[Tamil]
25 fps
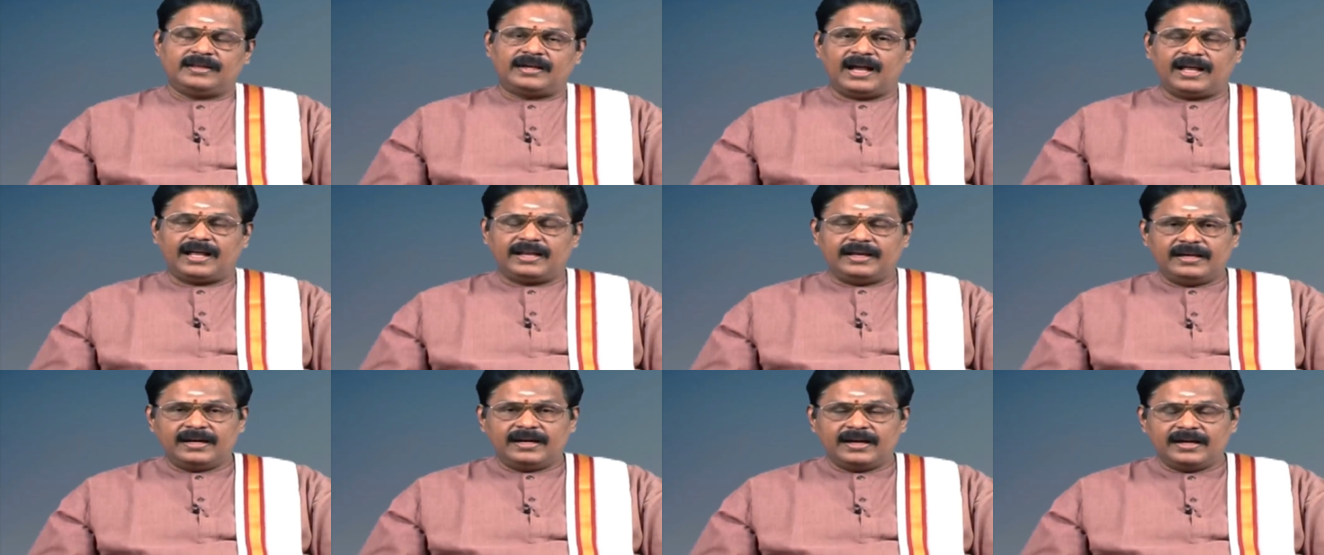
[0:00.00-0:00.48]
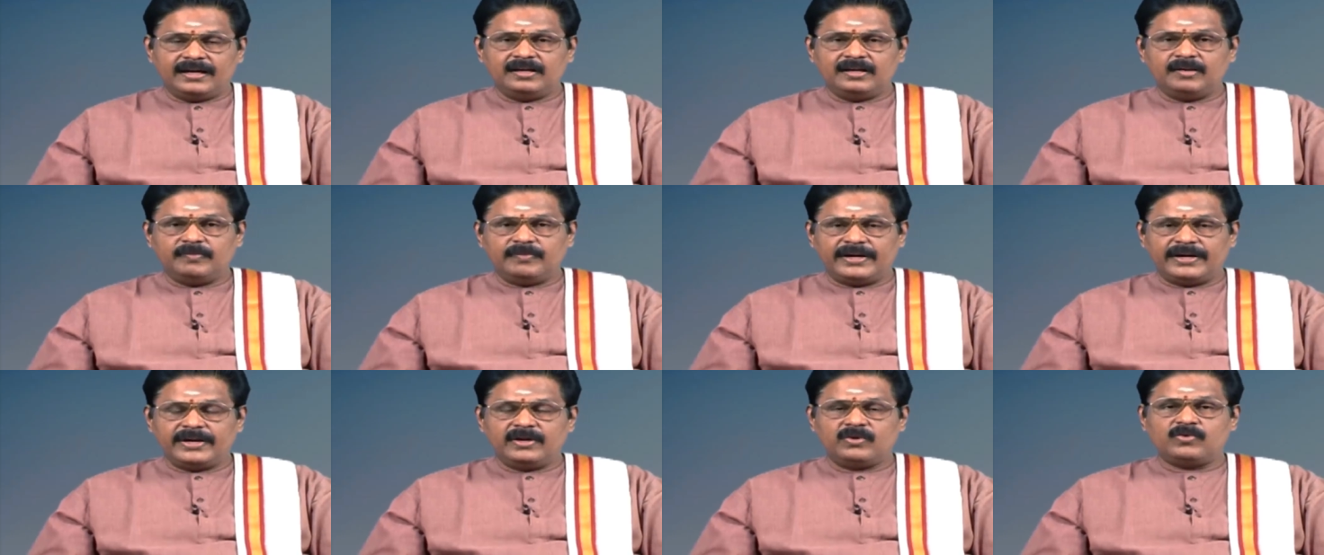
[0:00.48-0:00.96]
காலை ஏழு
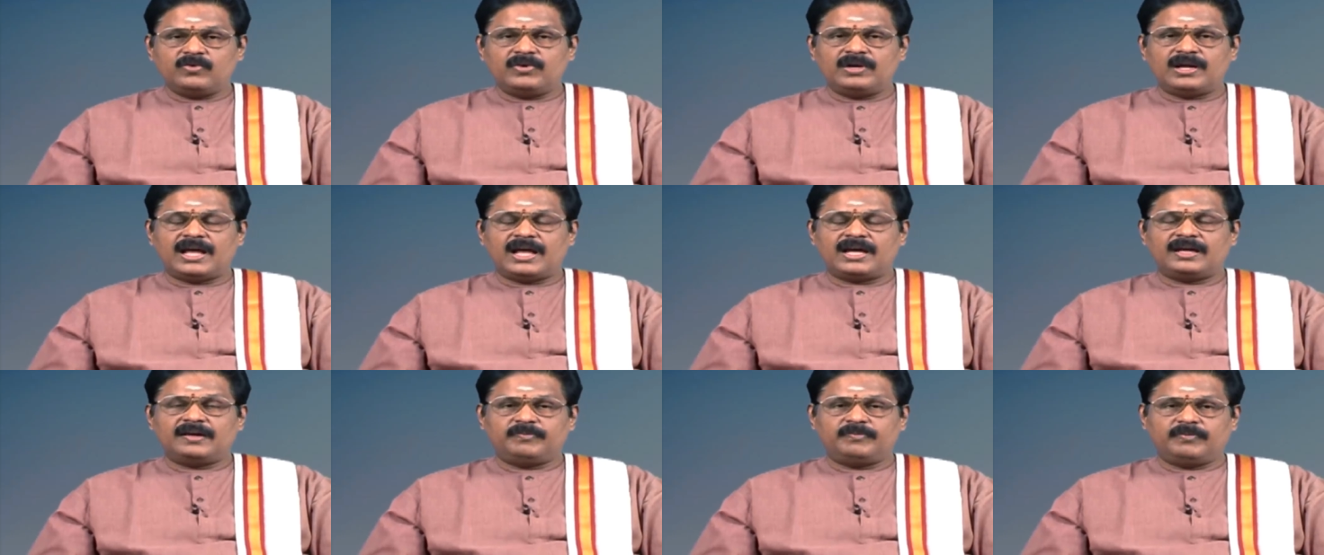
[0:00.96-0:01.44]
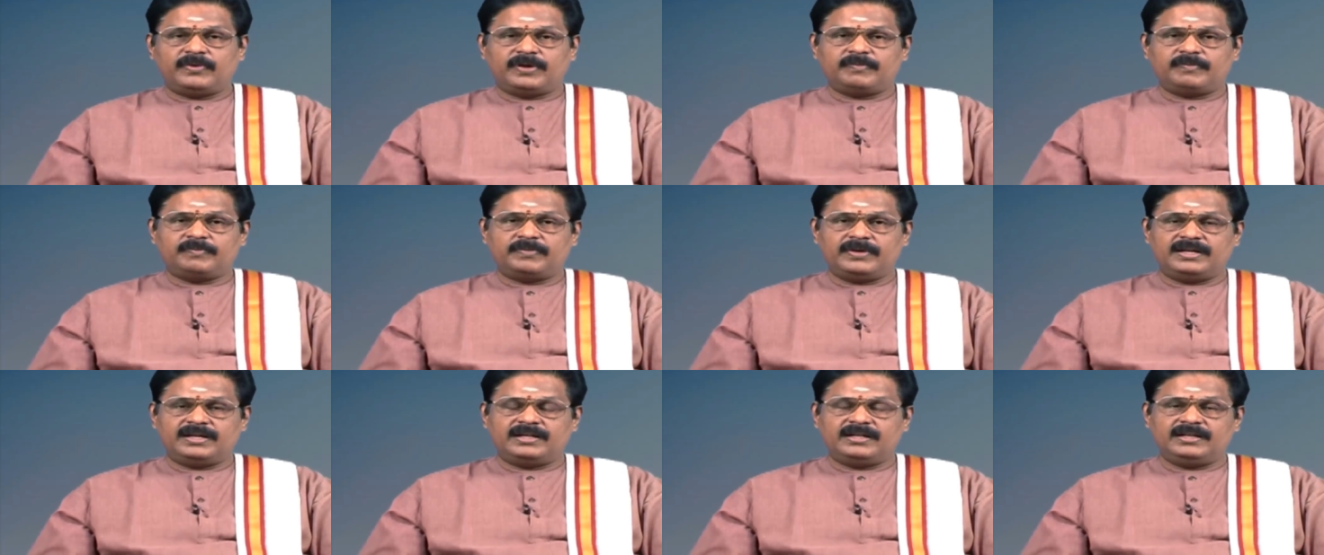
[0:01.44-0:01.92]
மணிக்குள்ளாக
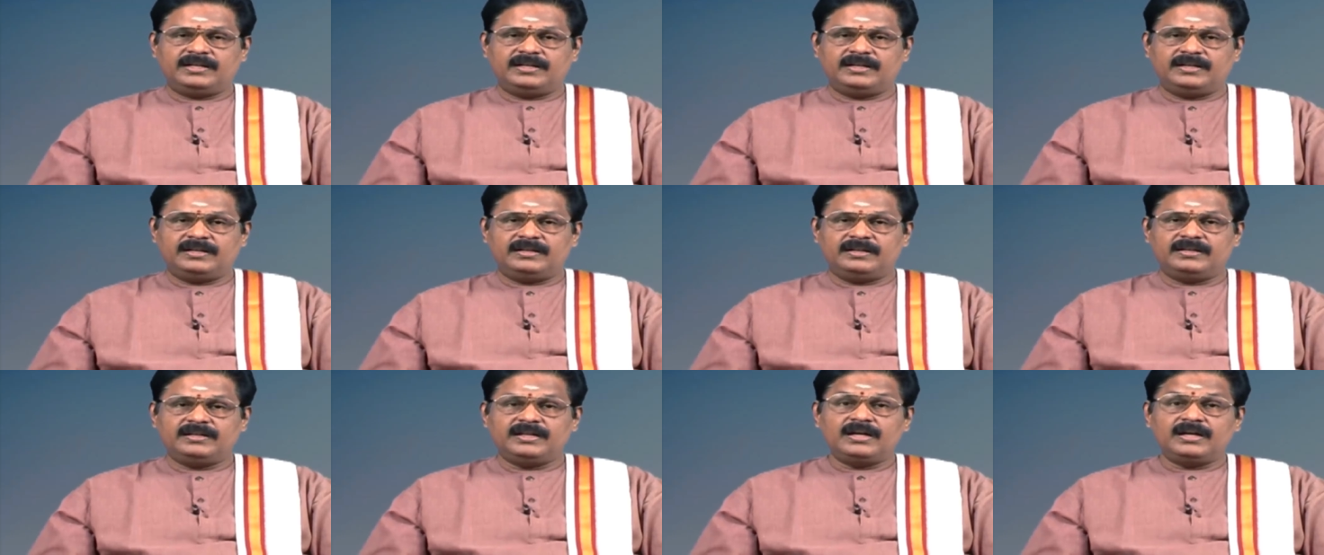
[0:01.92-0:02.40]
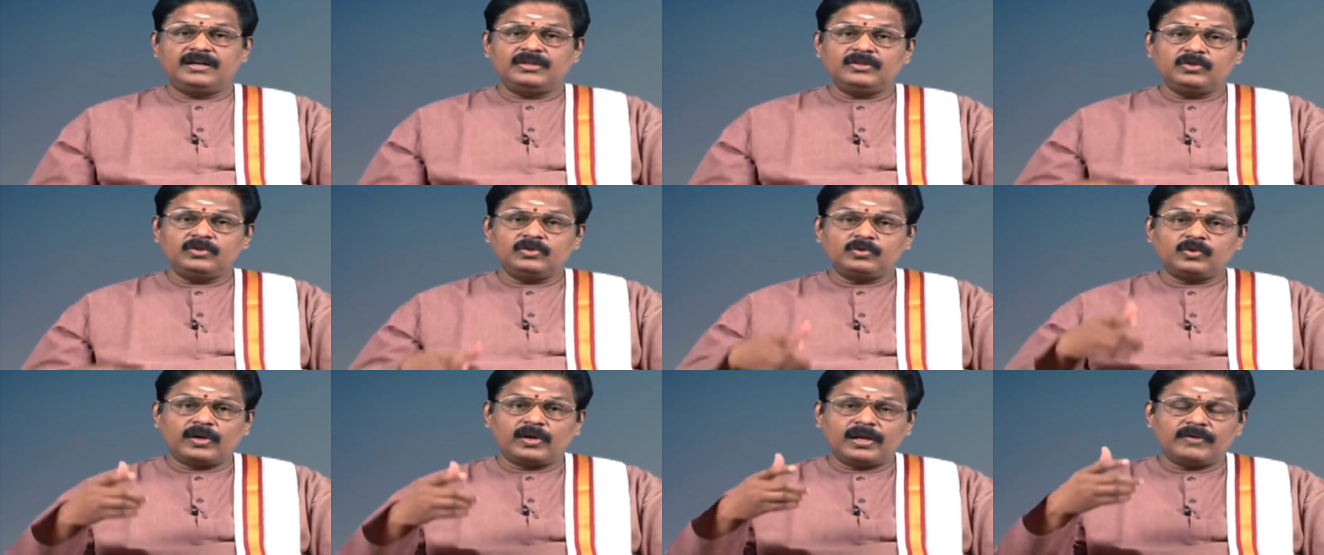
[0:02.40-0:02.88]
புறப்பட்டு
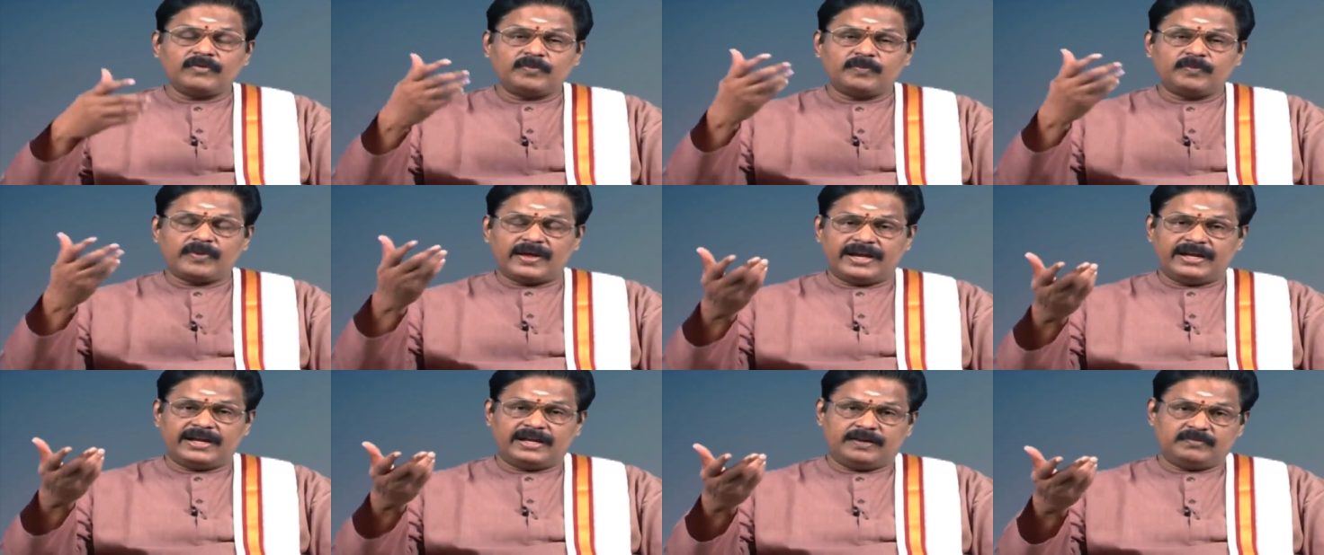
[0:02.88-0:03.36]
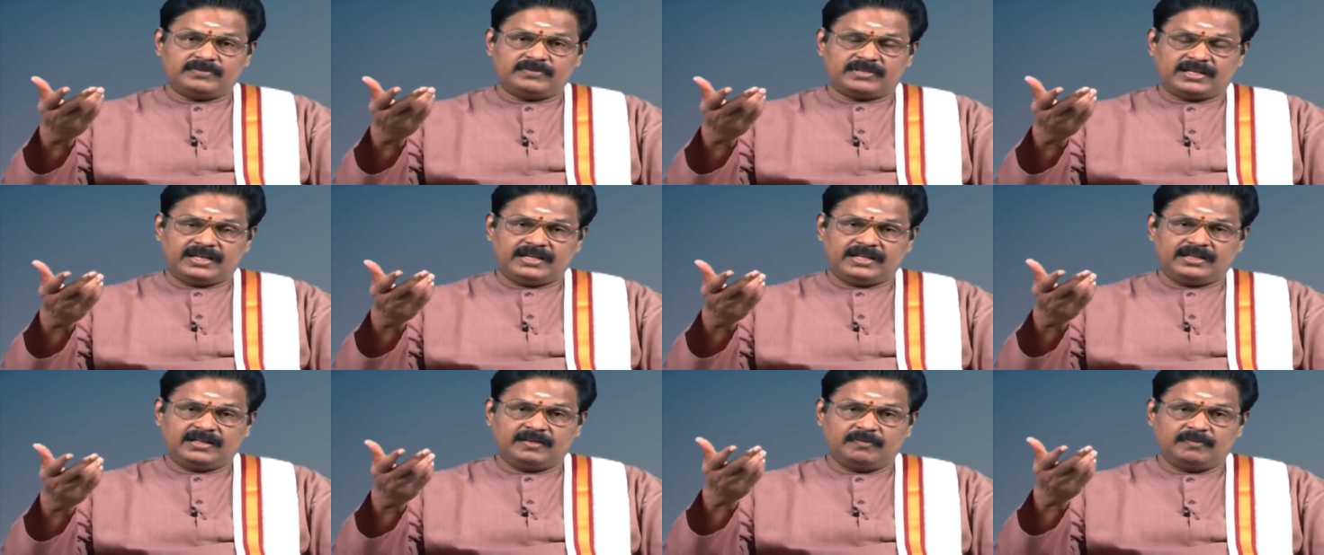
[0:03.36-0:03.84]
நெடுந்தொலைவு பயணம்
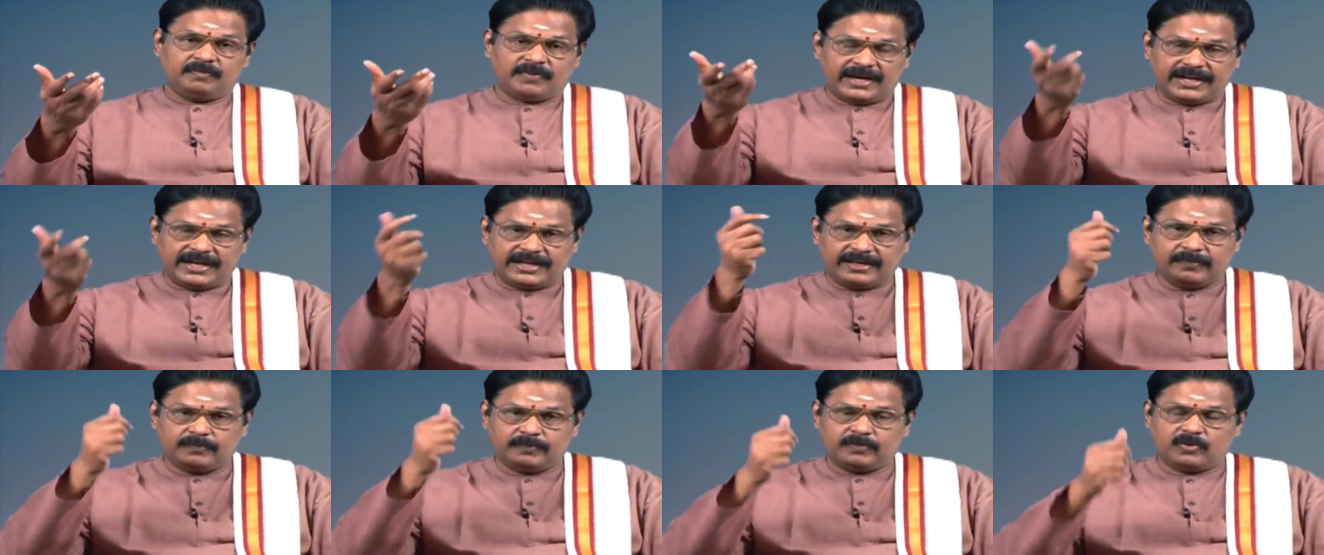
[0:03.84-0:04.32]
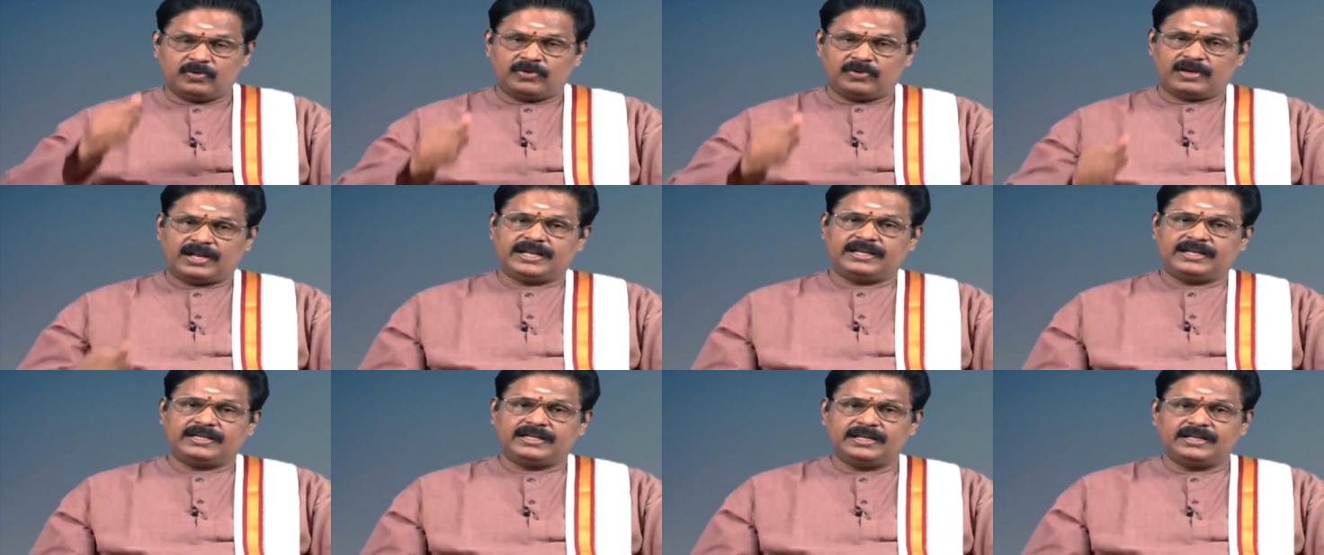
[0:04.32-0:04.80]
செய்து பணிக்கு
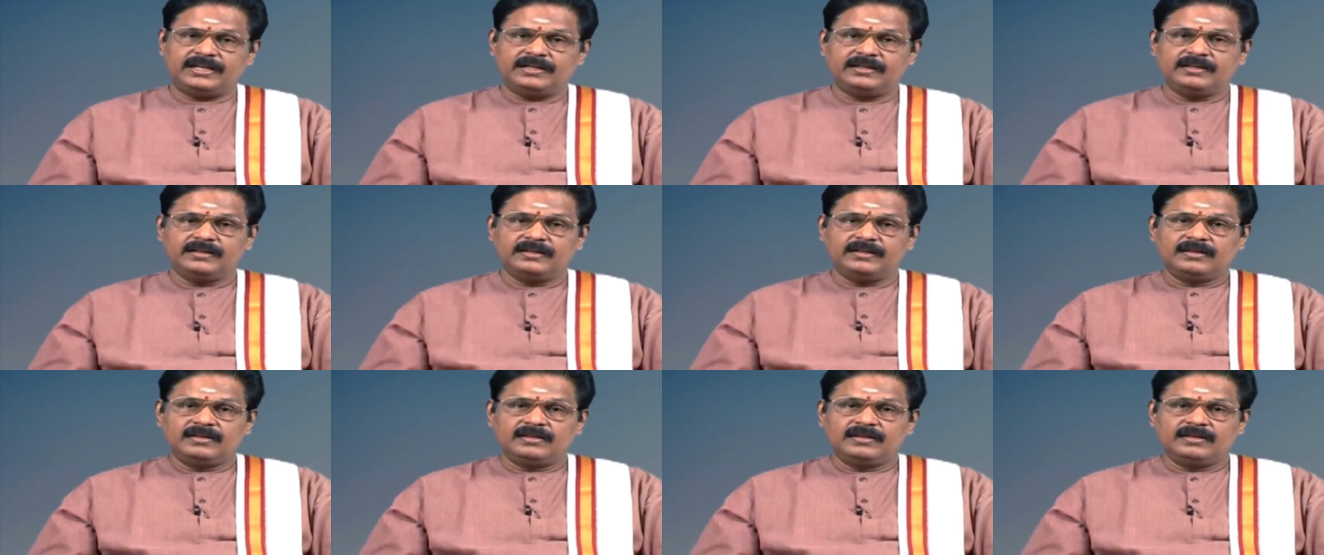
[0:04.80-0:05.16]
போகிறார்கள்